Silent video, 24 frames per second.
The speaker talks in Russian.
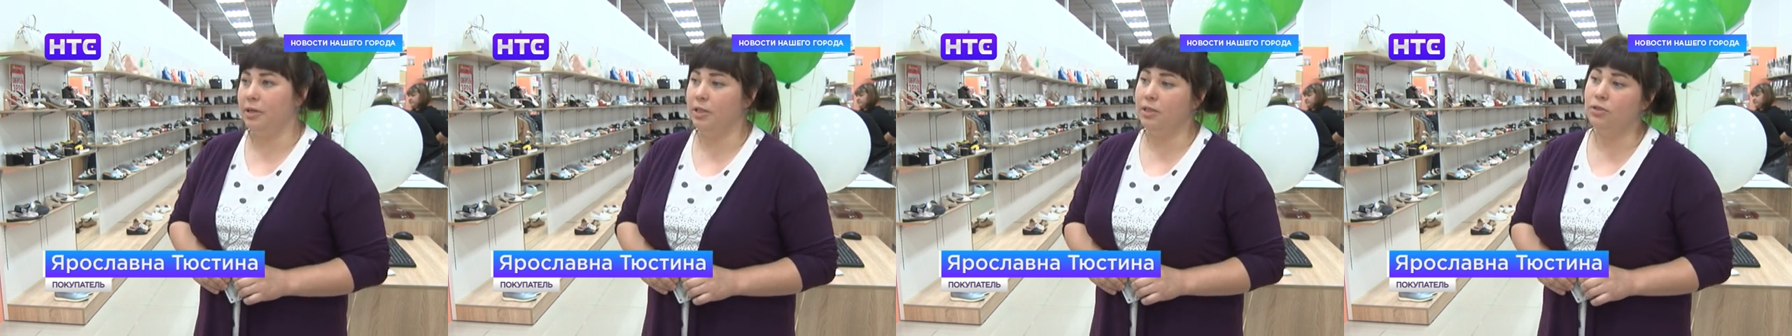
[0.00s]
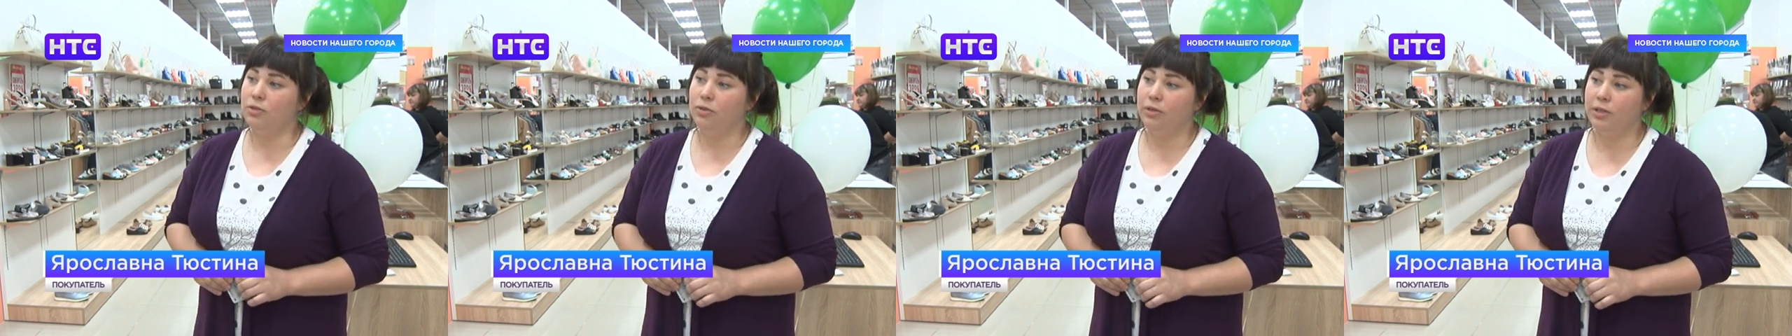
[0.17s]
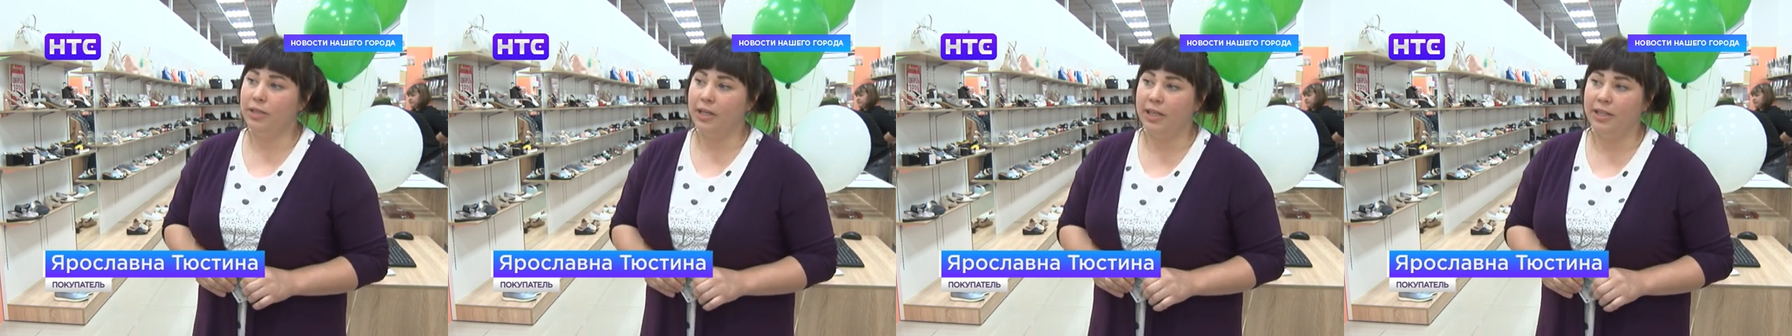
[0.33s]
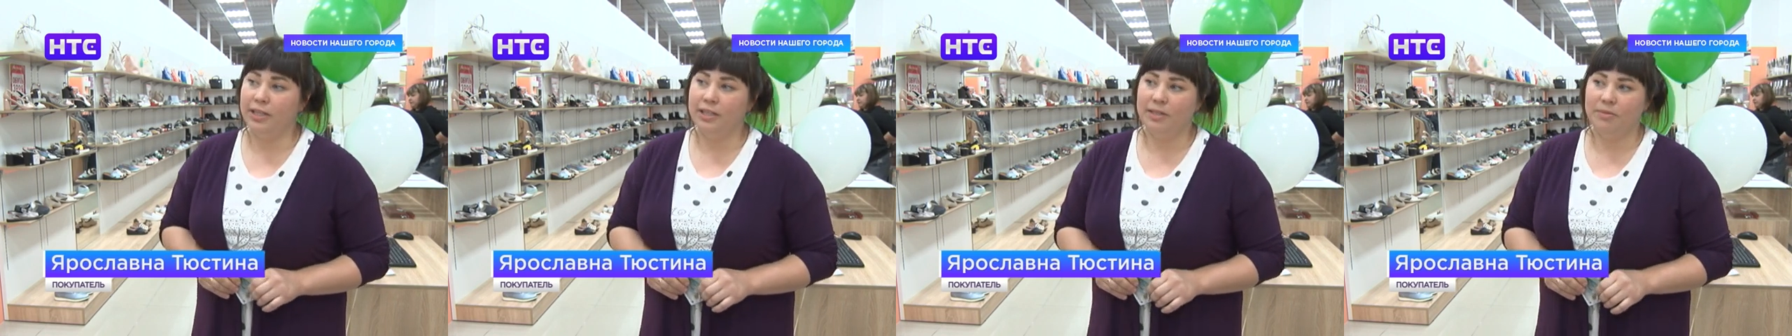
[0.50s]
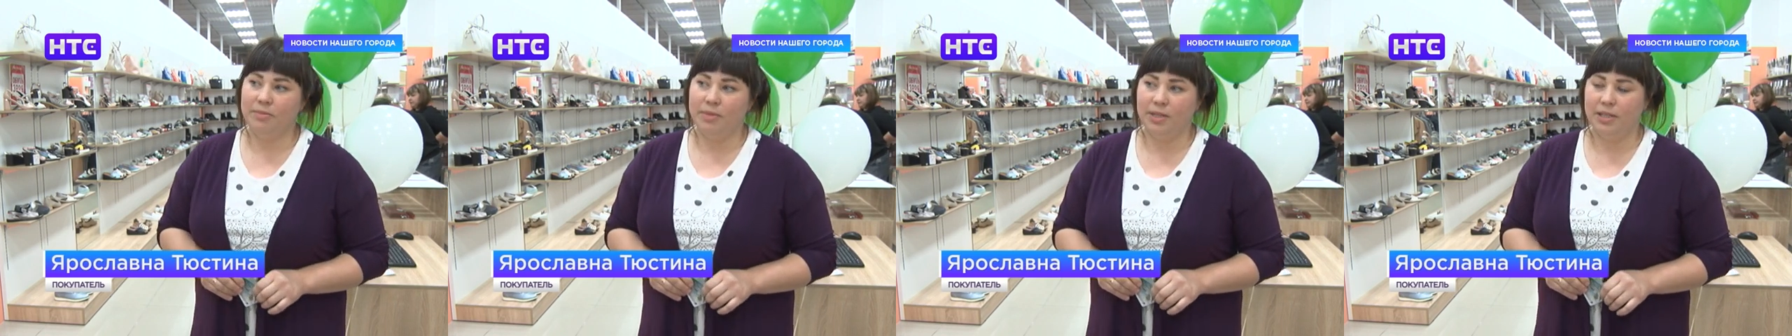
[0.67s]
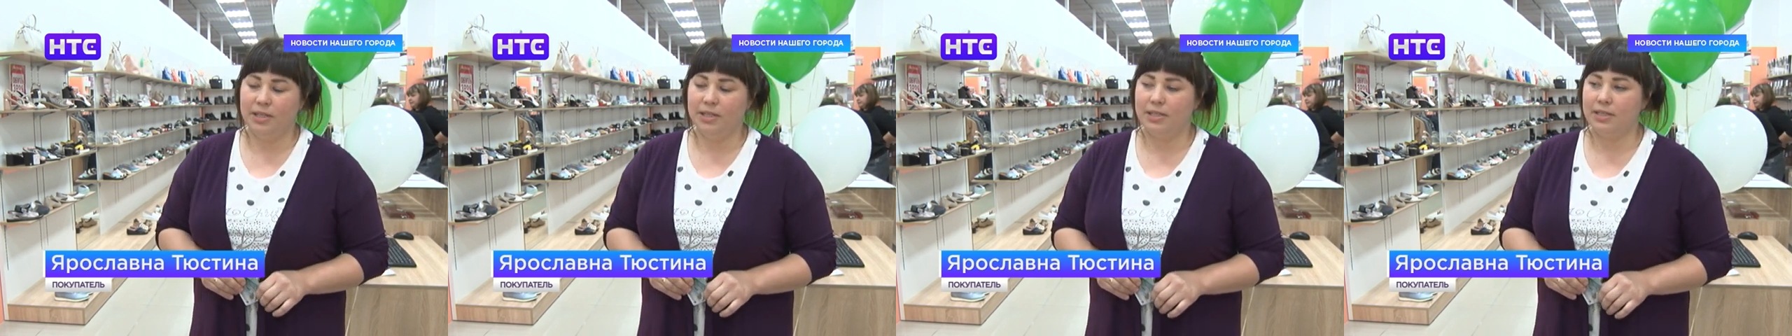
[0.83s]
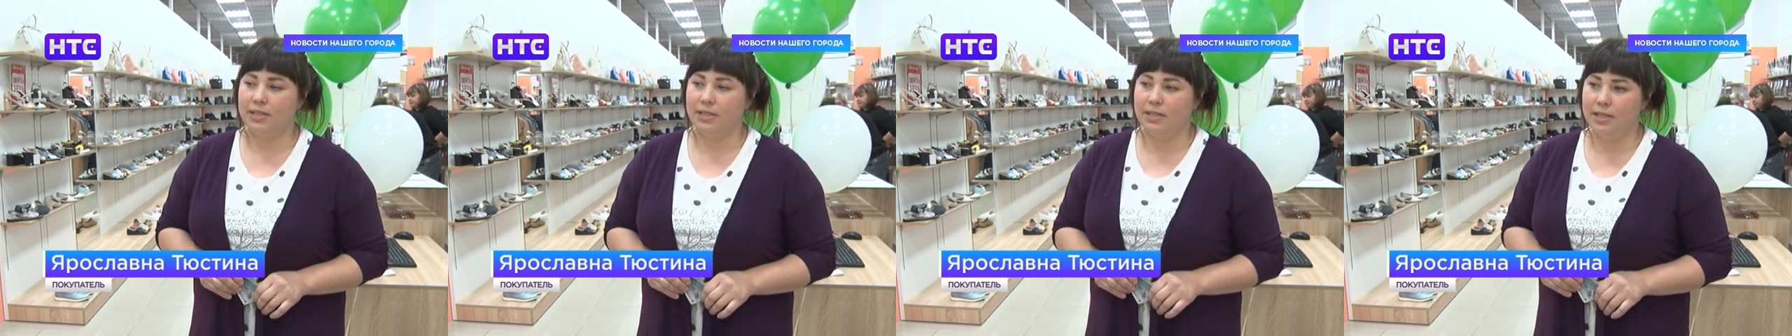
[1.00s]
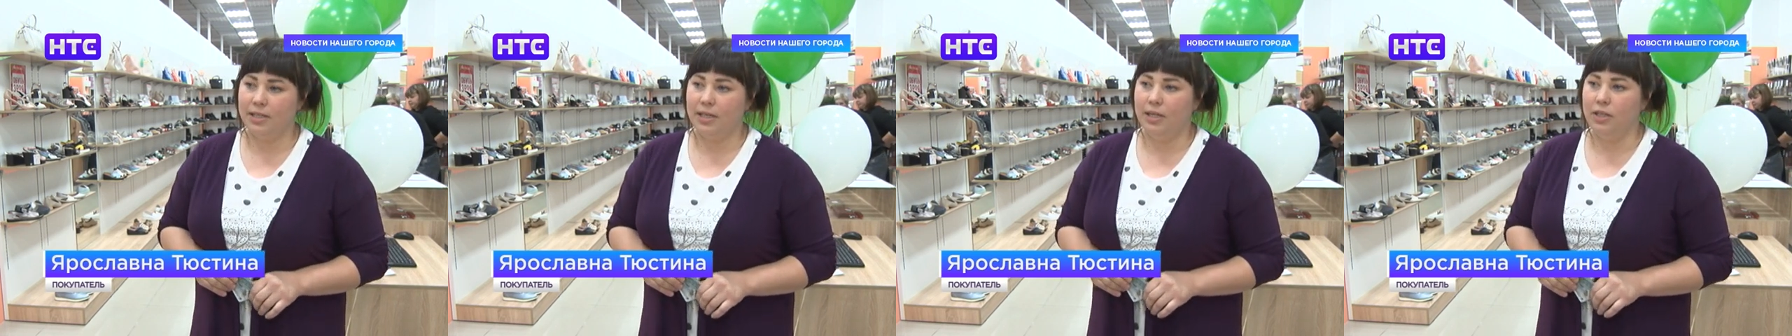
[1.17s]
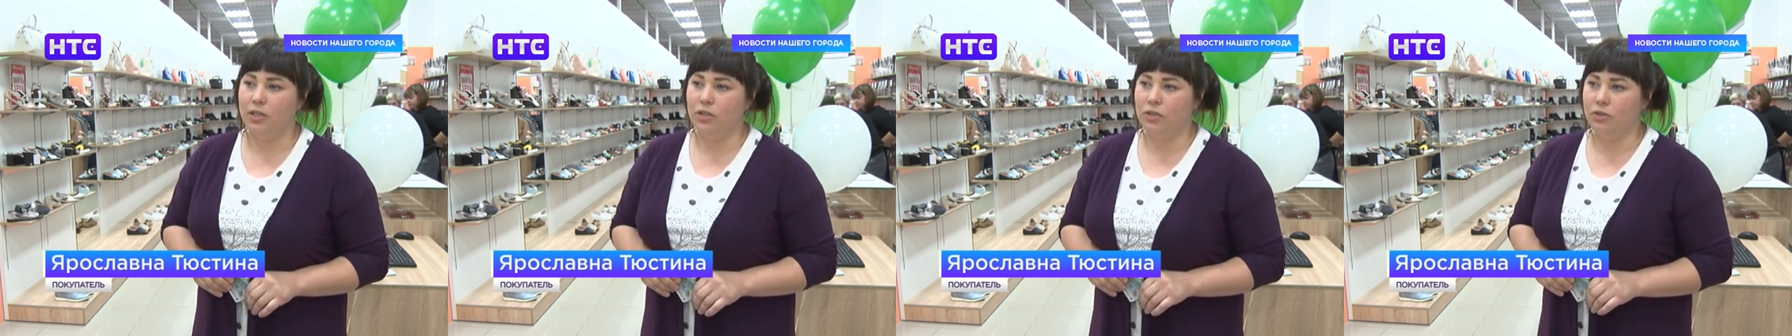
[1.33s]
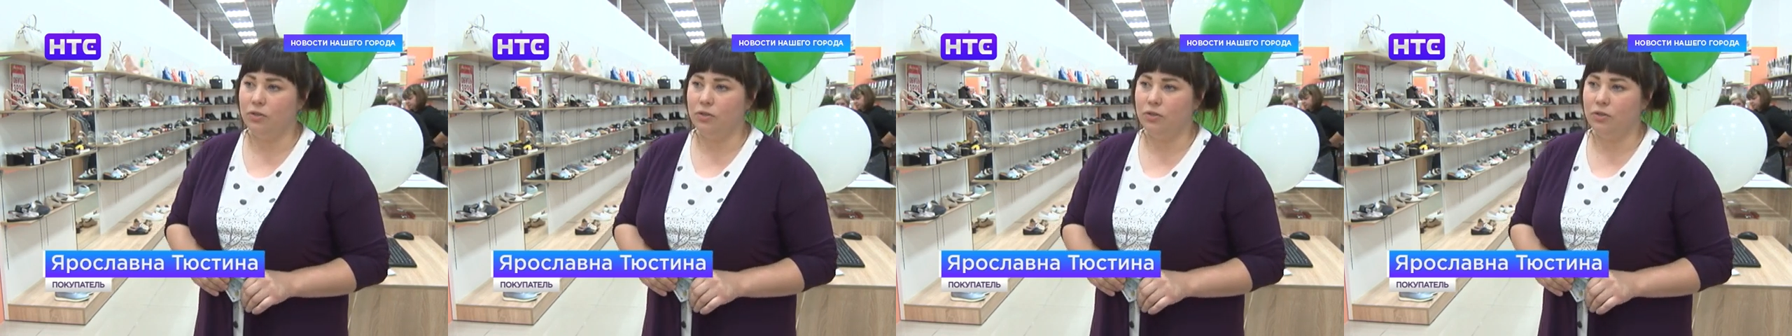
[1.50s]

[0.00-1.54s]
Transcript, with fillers: консультанты мне рассказали,